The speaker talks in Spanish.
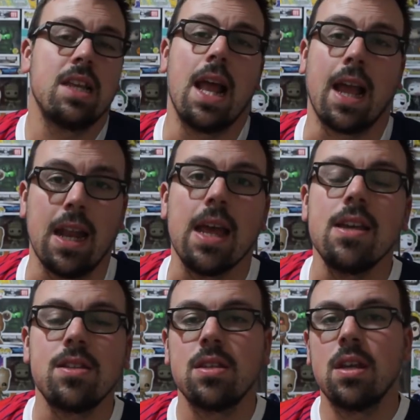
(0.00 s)
si la
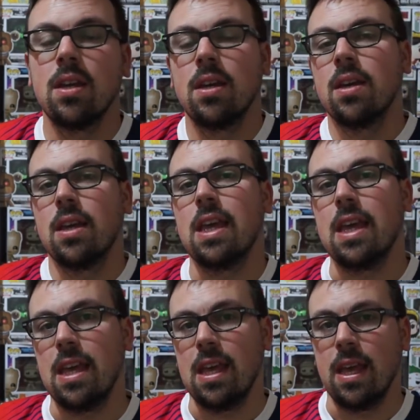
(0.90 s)
queréis.
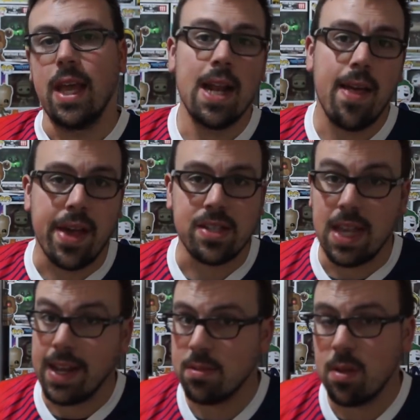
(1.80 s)
Y, nada, si
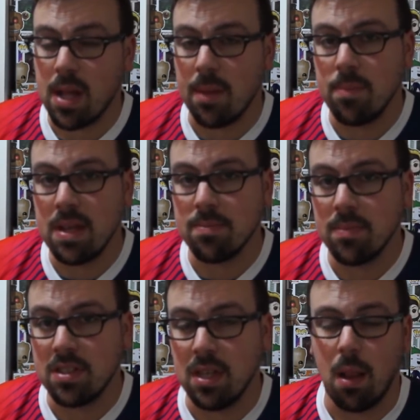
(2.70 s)
queréis, ver,
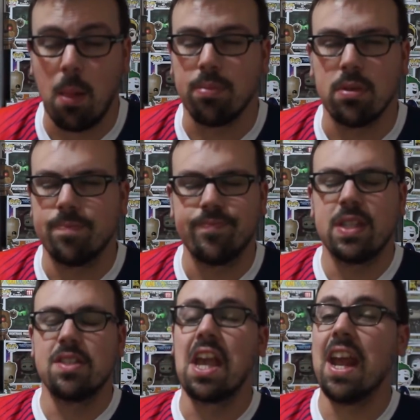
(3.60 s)

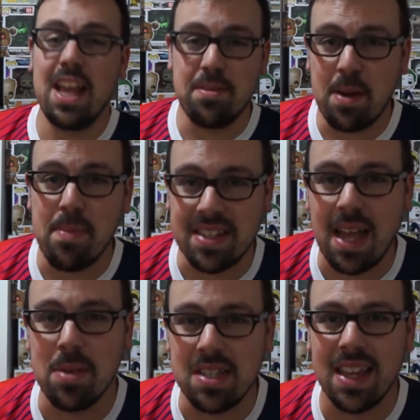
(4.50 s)
si queréis ver más
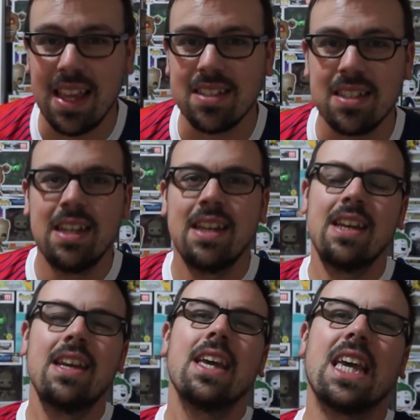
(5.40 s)
camisetas
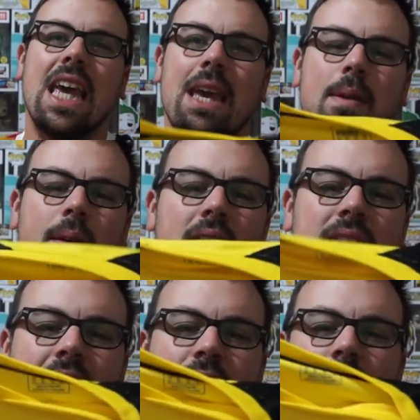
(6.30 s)
que me vayan
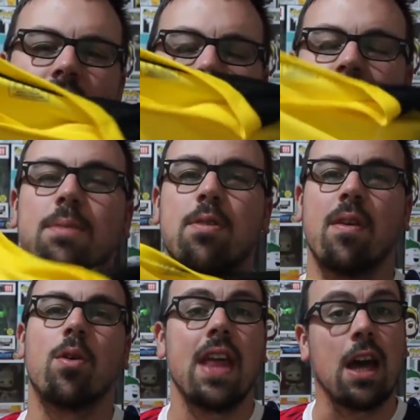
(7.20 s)
llegando de DHgate, por
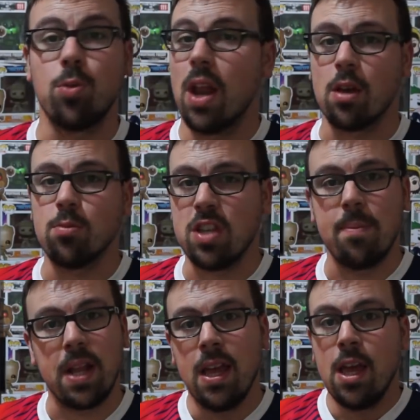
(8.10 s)
favor, deja tu like como
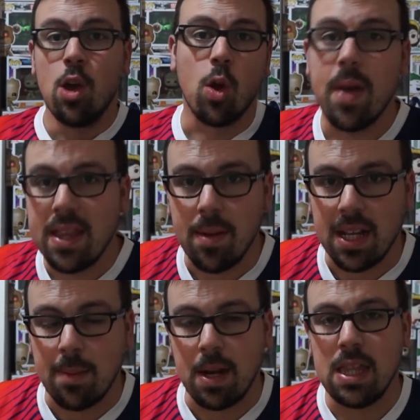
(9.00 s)
siempre, comenta a ver
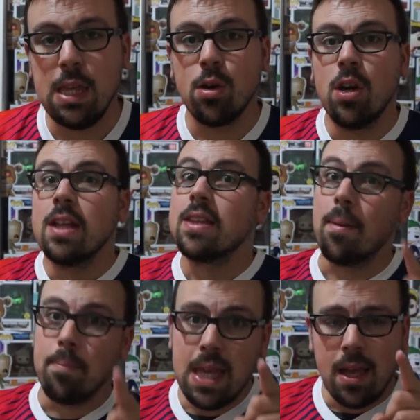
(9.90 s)
qué te ha parecido.
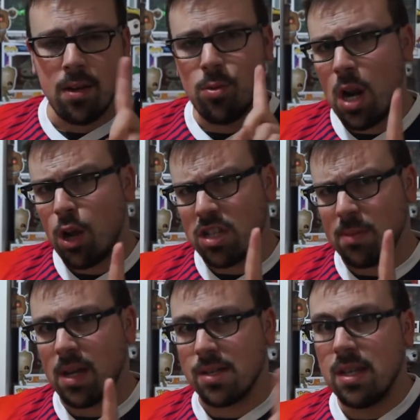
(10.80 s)
También, una cosa
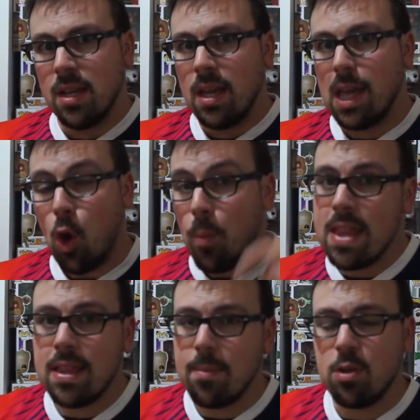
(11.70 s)
más, eh,
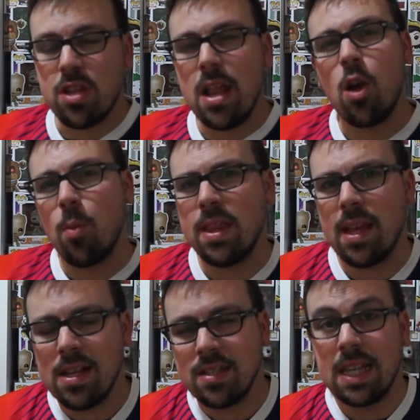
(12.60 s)
comenta, me gustaría que
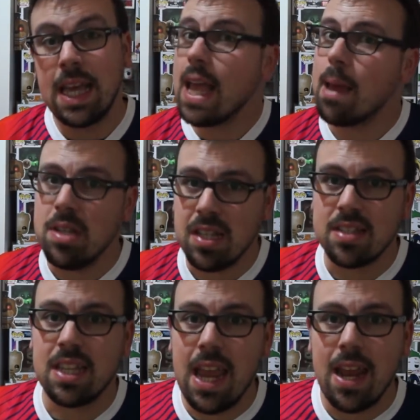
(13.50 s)
comentaras qué
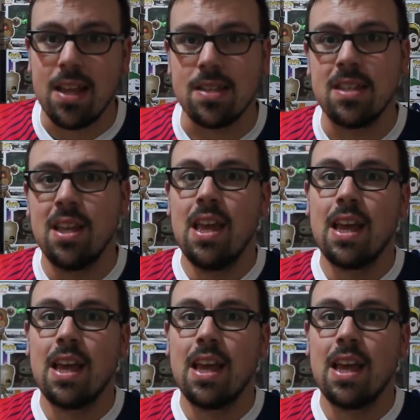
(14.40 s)
camisetas quieres